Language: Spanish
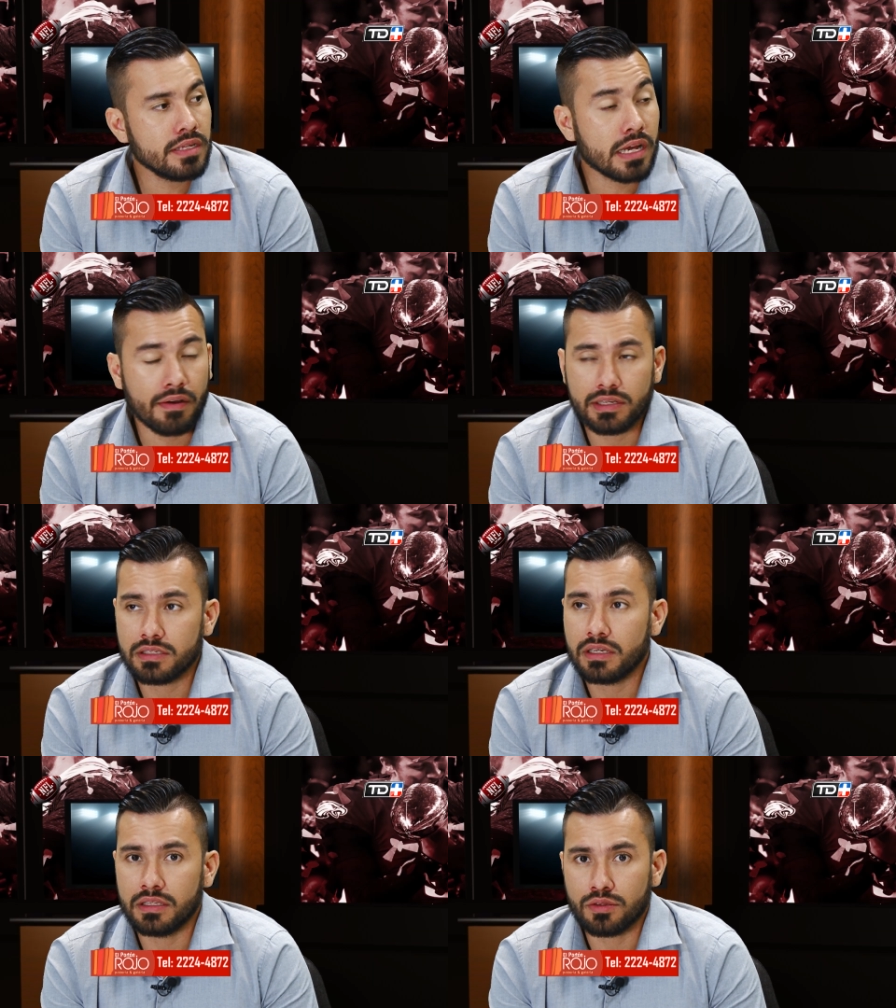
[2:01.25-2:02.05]
ni
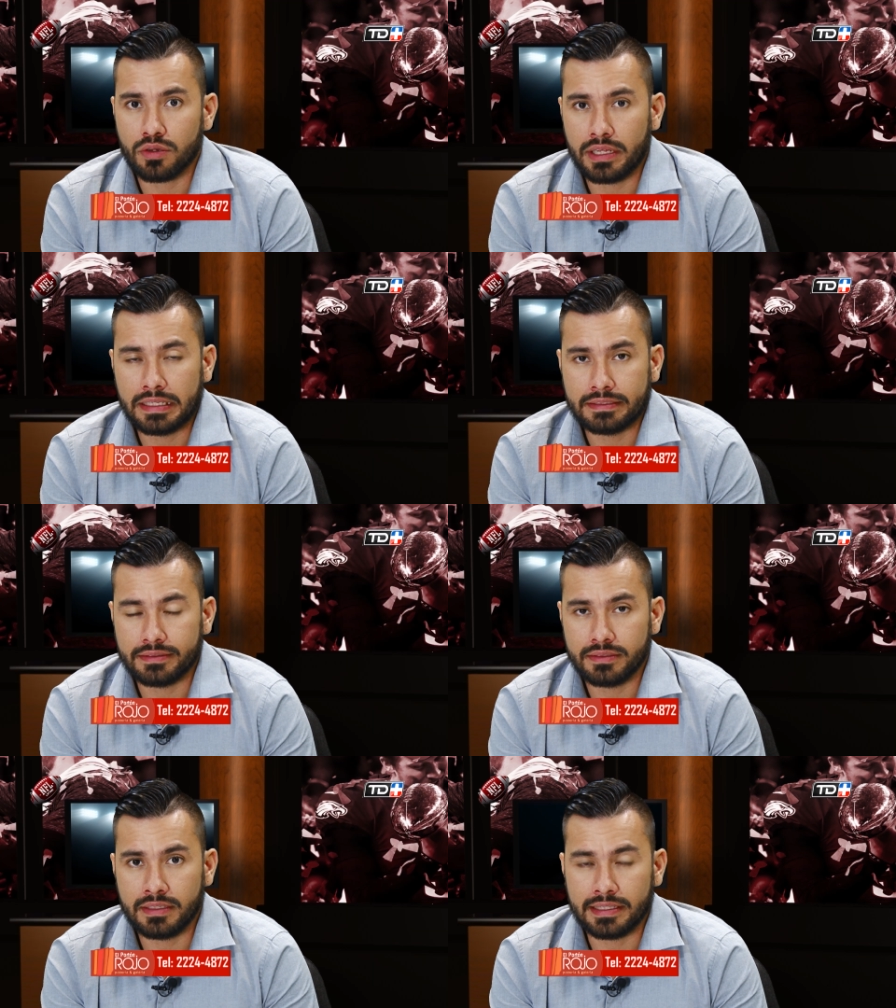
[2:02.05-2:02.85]
cabeza dentro del,
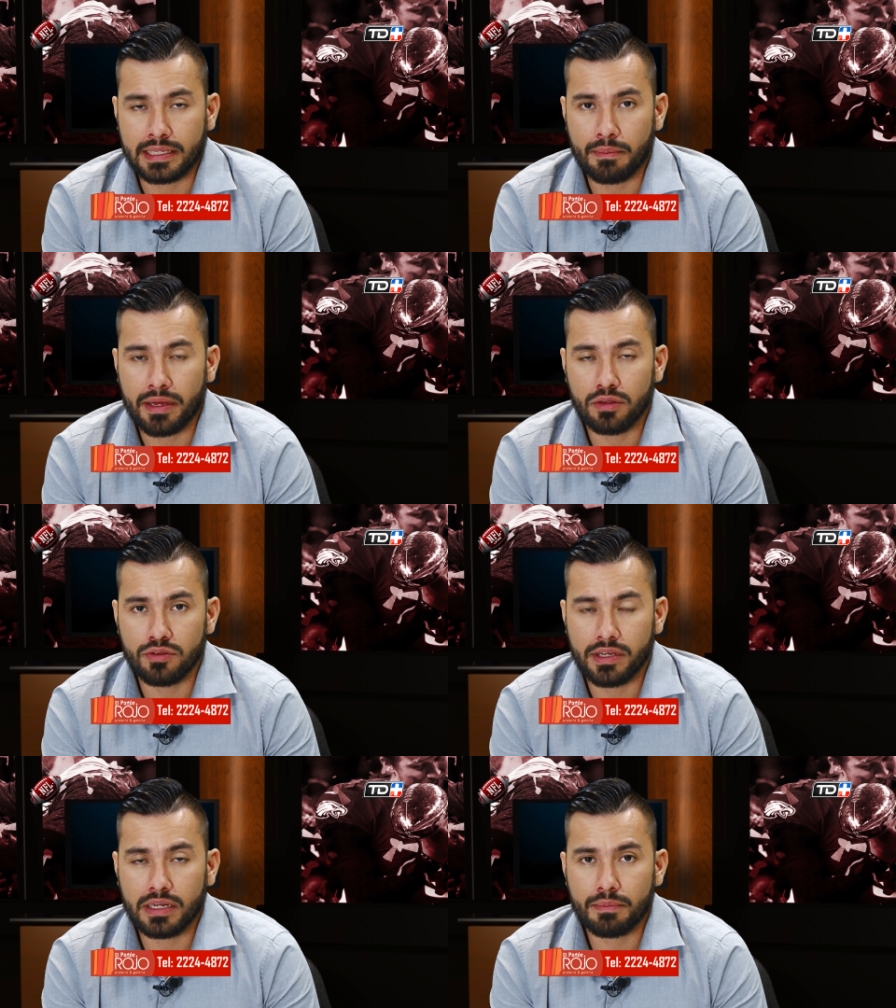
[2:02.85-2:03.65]
tema de los
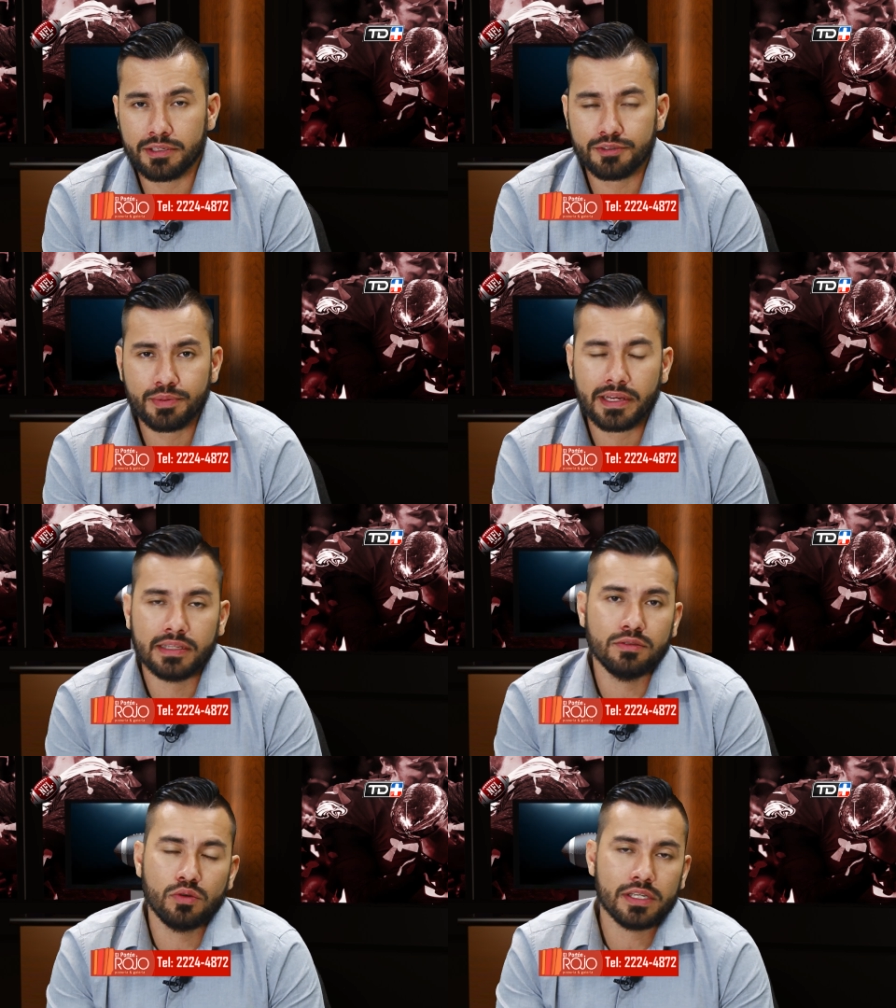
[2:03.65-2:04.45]
New England Patriots porque
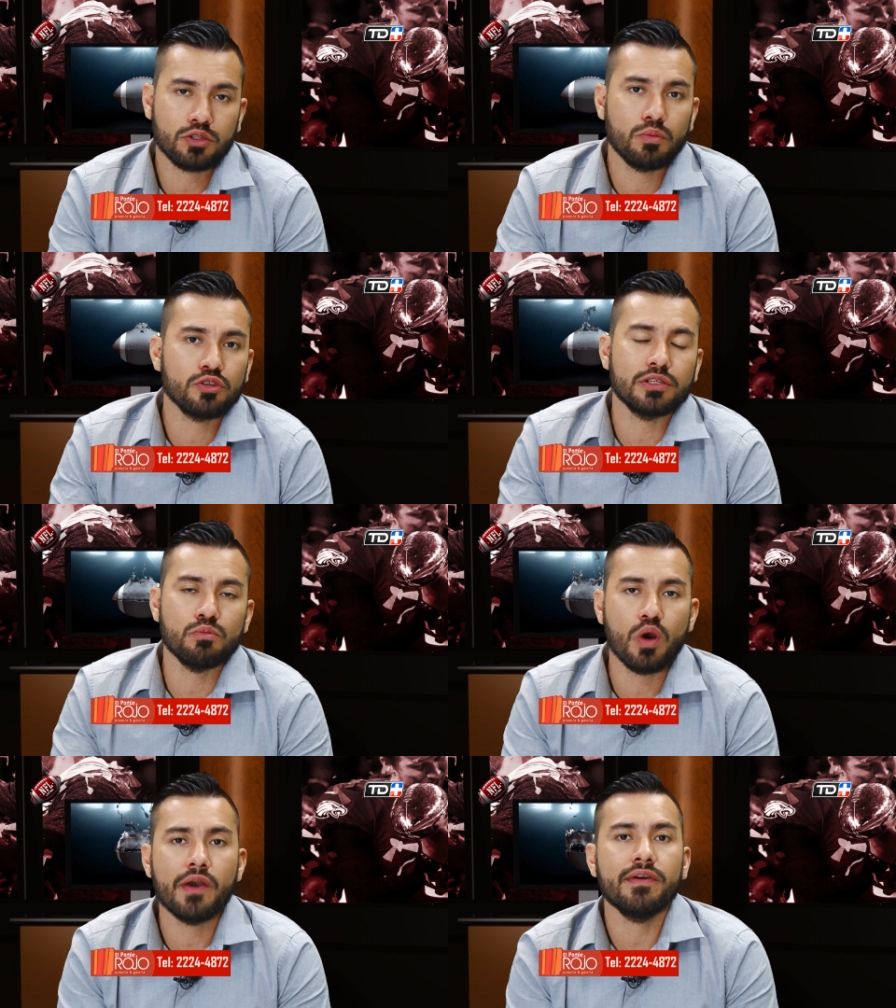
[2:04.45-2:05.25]
no es como se
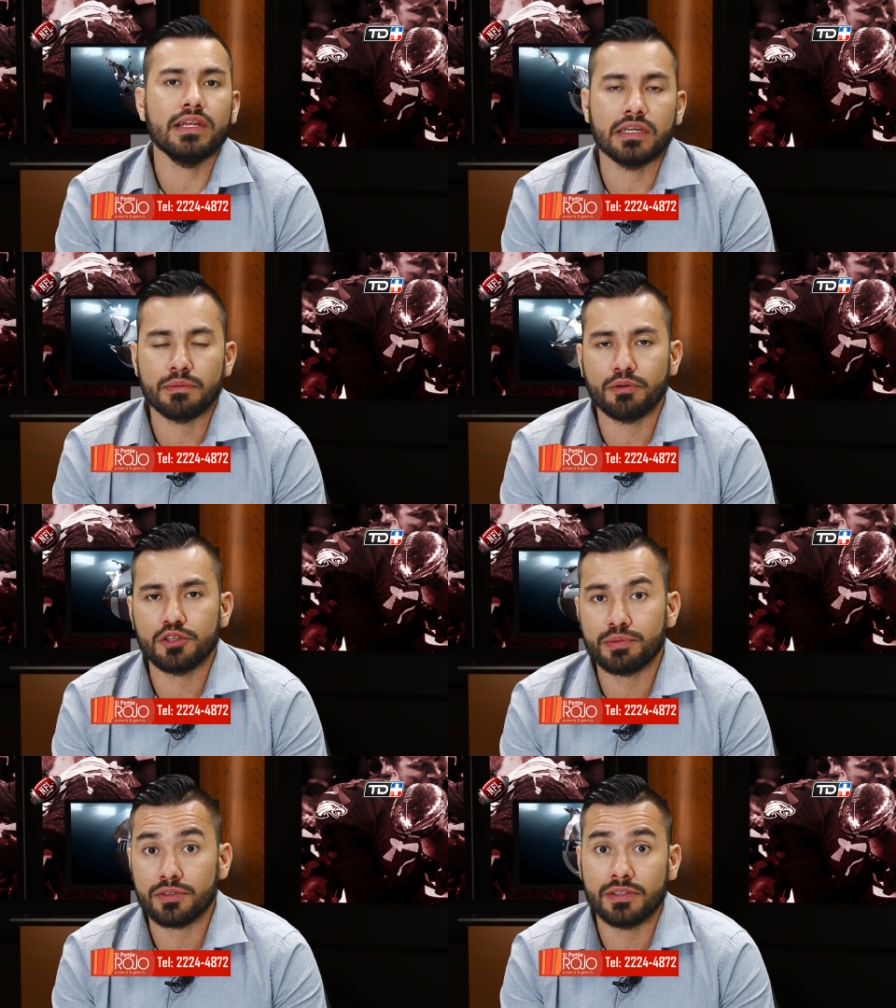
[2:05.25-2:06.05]
mueve el equipo de los Patriots.